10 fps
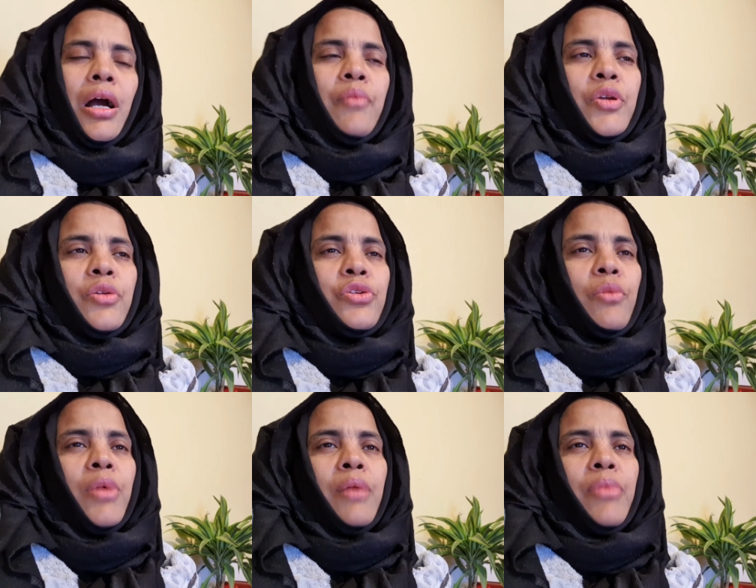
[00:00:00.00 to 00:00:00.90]
আমিও
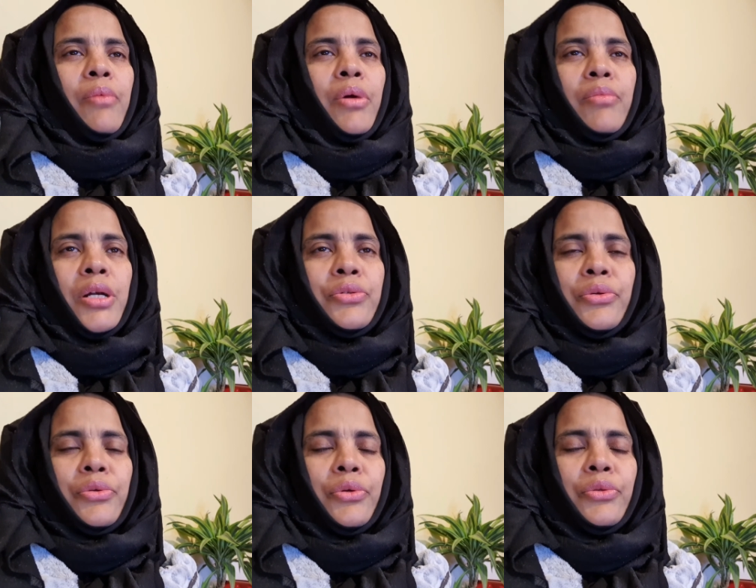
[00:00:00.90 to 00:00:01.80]
সবার বাবা মার
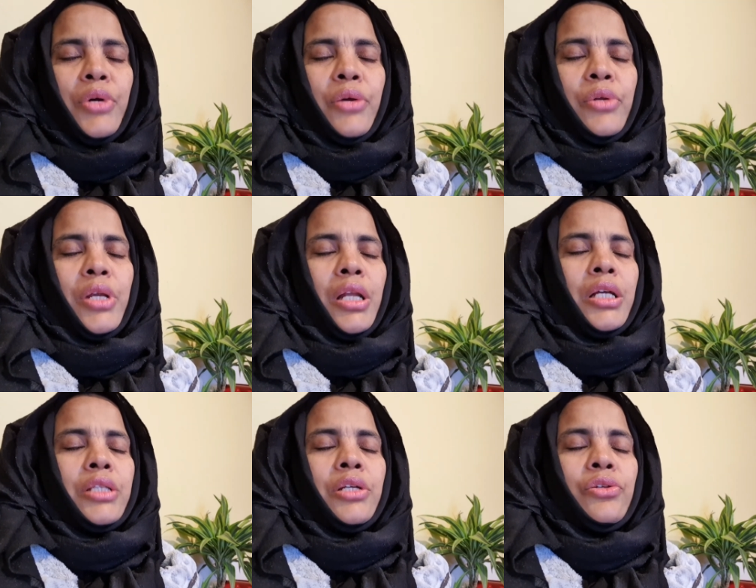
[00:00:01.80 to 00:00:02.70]
জন্য দোয়া করি
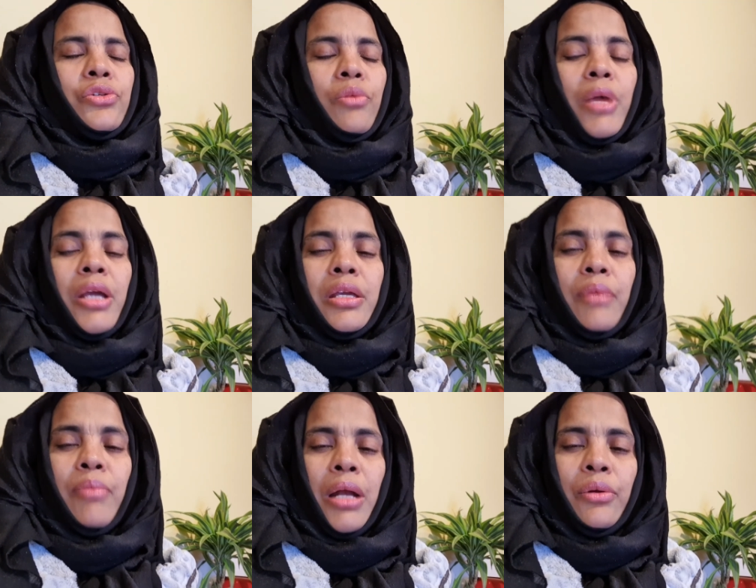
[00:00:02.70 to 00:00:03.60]
আল্লাহ যেন
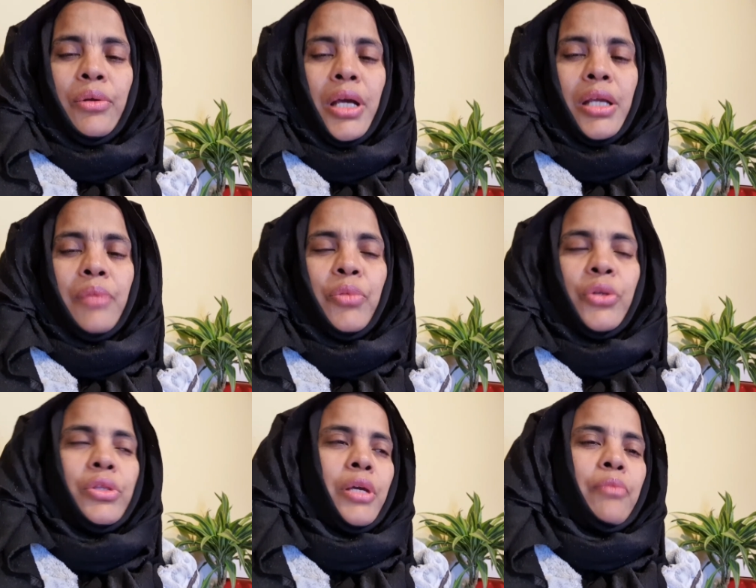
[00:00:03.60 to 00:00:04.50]
সবাইকে ভালো রাখে
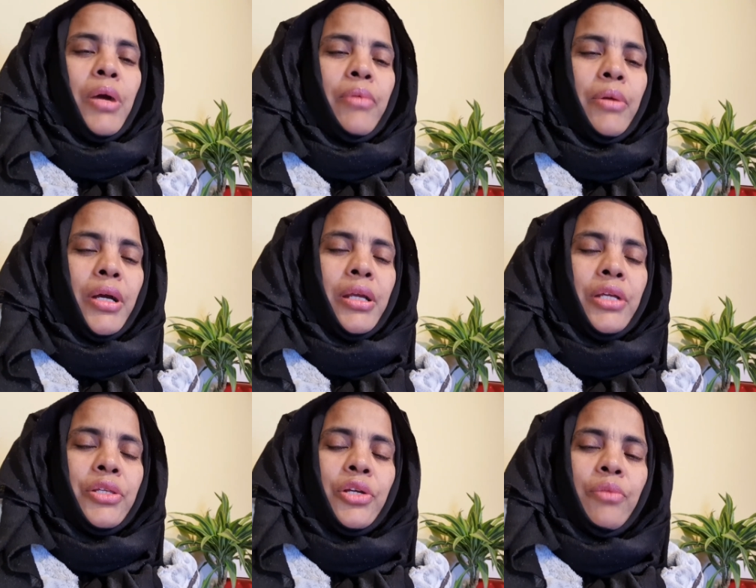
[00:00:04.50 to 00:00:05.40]
প্রত্যেক বাবা
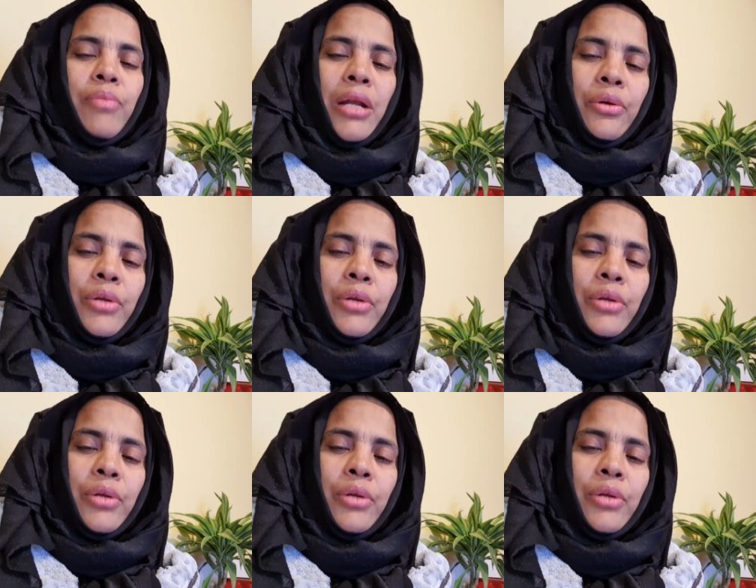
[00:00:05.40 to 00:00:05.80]
মাকে যেন ভালো